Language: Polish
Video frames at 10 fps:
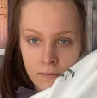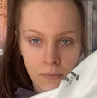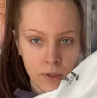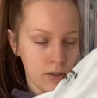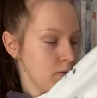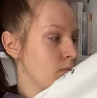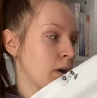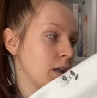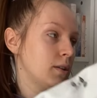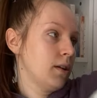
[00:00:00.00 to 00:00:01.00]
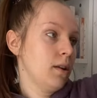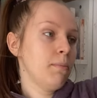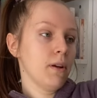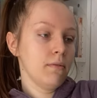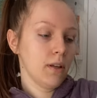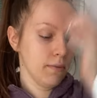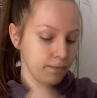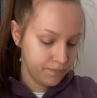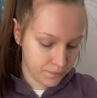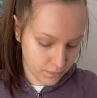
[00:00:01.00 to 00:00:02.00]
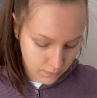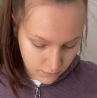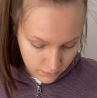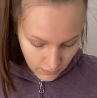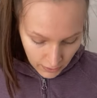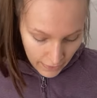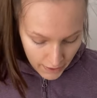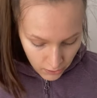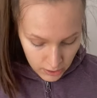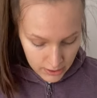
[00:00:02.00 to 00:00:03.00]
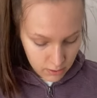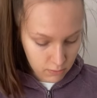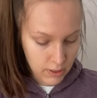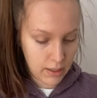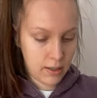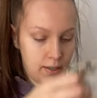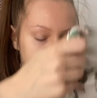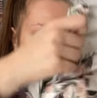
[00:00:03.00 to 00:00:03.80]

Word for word: Myślę, że ładna, naprawdę. Kolejna sukienka.